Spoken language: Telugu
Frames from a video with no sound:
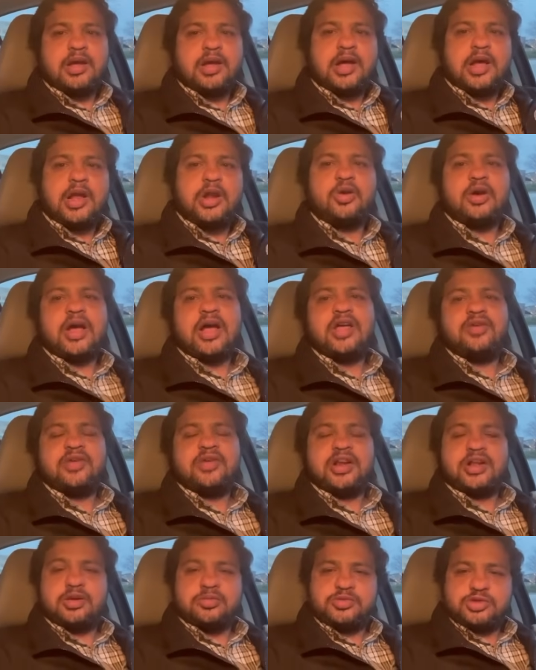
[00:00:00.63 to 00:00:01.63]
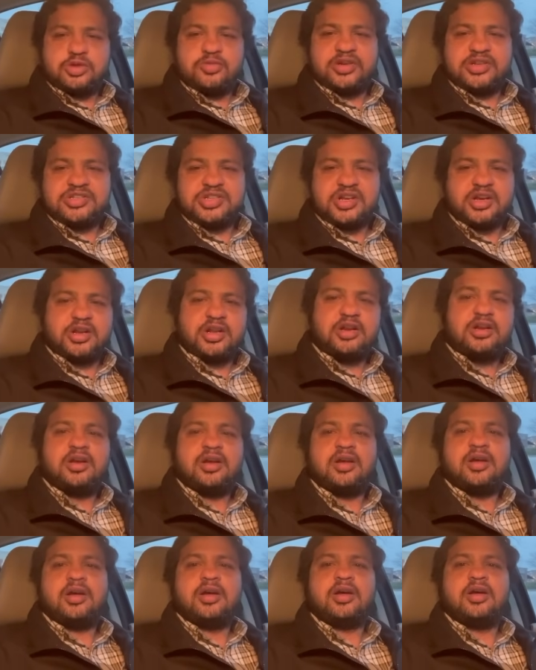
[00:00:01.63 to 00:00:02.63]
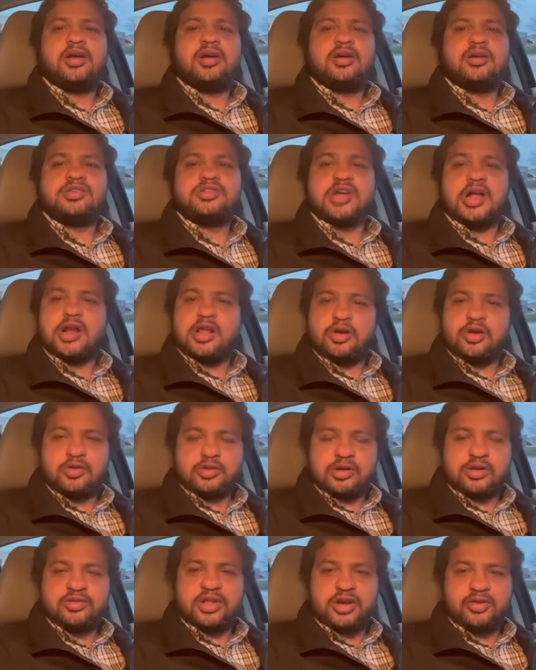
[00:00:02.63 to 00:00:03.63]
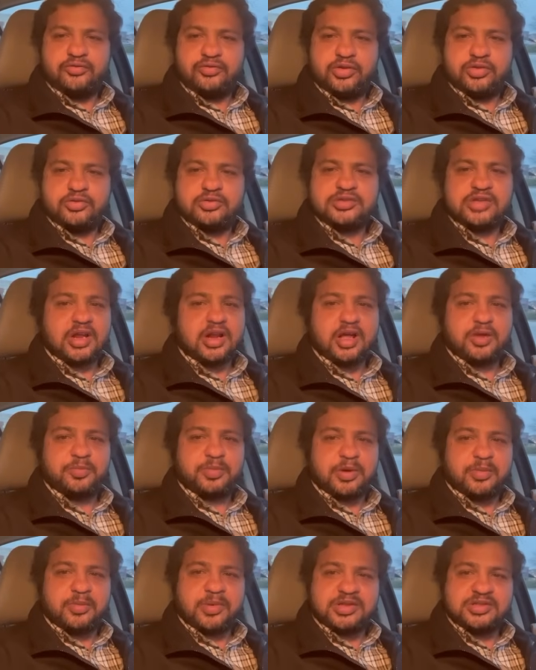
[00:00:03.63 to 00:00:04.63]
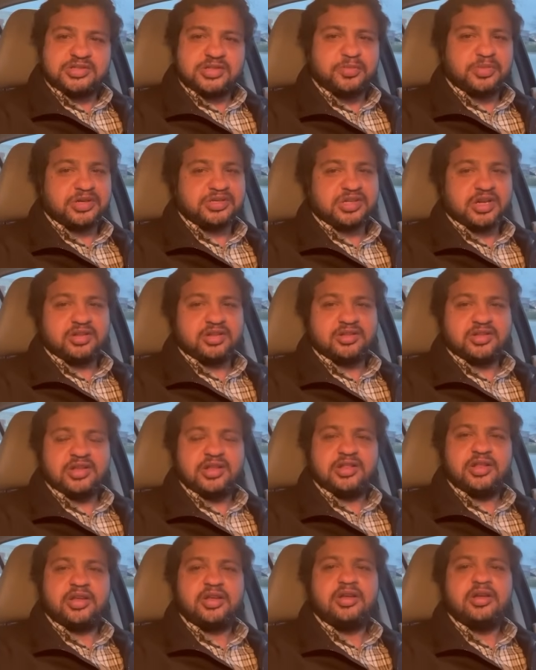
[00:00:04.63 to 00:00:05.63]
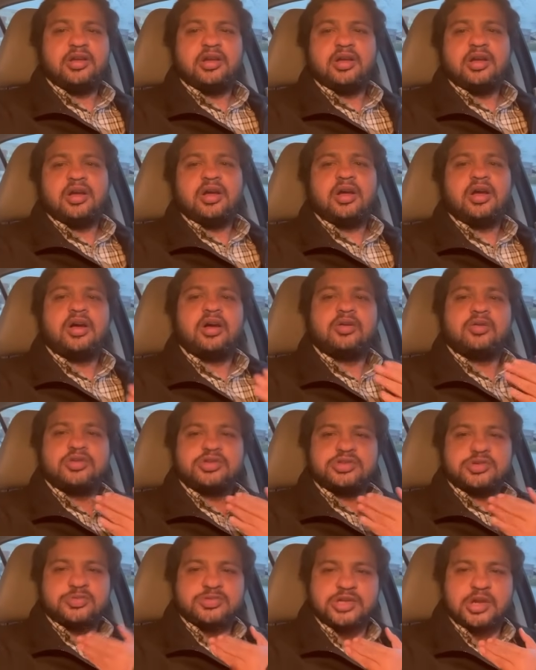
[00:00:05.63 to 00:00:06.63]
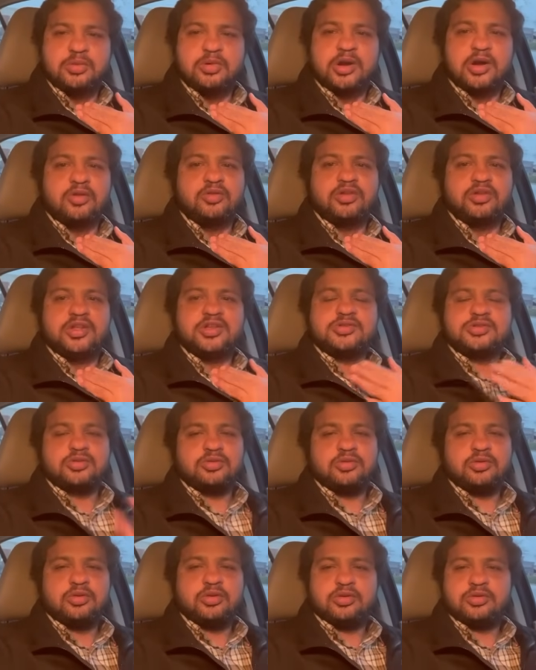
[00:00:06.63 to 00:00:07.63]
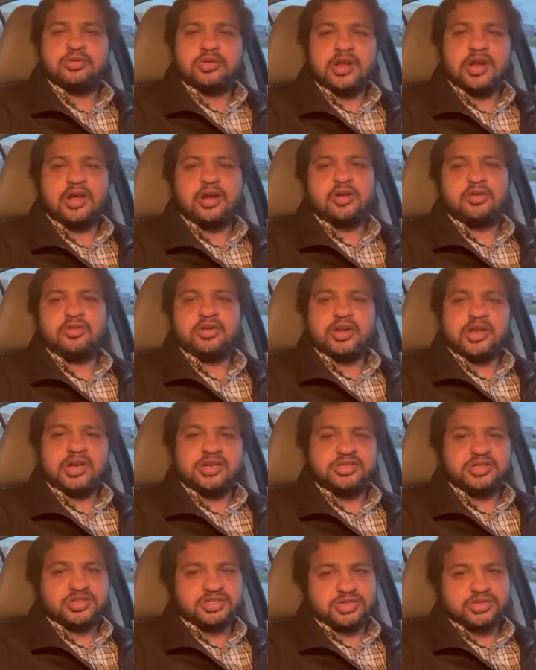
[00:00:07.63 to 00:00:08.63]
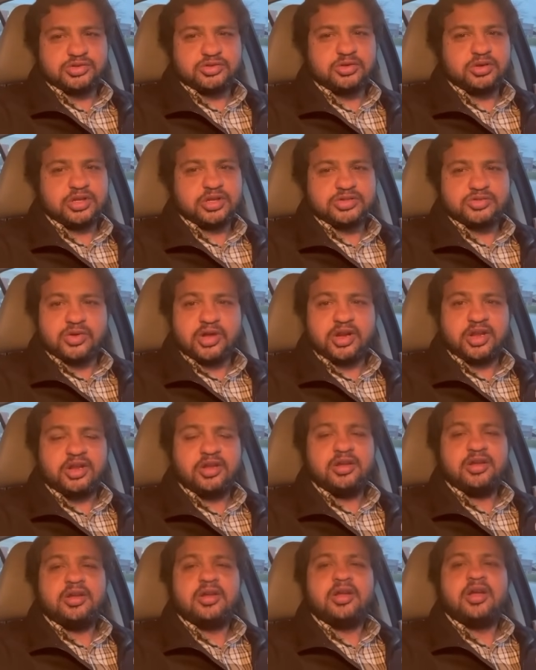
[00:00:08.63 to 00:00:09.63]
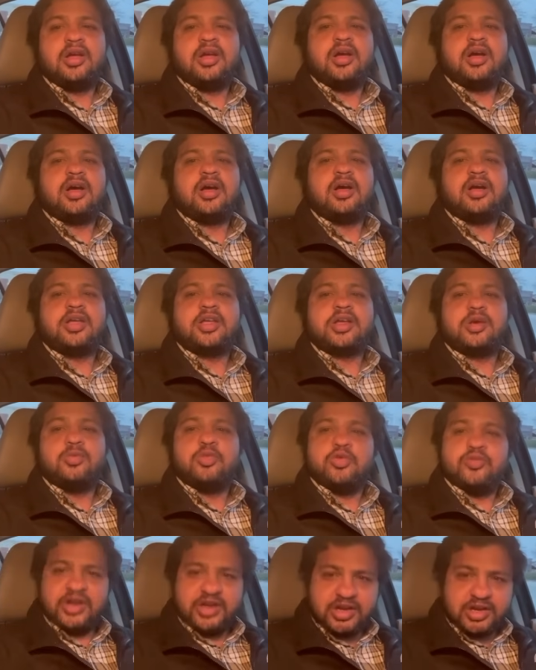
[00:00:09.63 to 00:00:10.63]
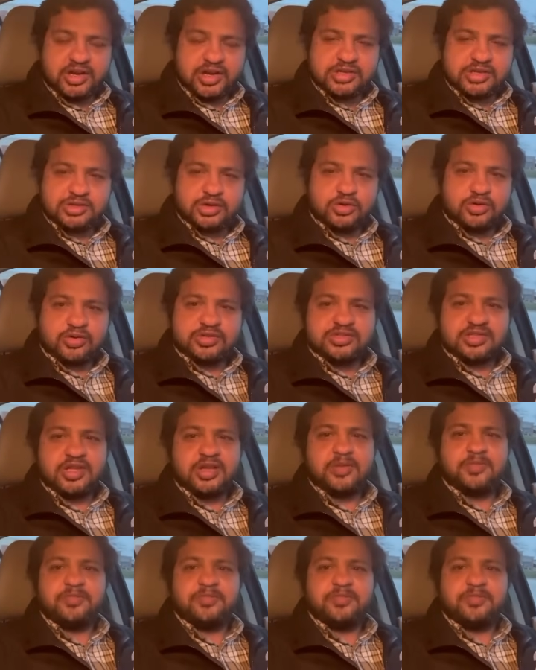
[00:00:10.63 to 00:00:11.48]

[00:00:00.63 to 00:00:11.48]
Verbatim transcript: హలో హాయ్ వెల్కమ్ టు అవర్ ఛానల్ చాలా రోజుల తర్వాత రివ్యూ సలార్ ప్రభాస్ది ప్రశాంత్ నీల్ది కొంచెం జలుబుగా ఉంది సో గొంతు ఎలాగా ఉంటే అడ్జస్ట్ చేసుకోండి సారీ uh, ఇంకా మూవీ డీటెయిల్స్లోకి వస్తే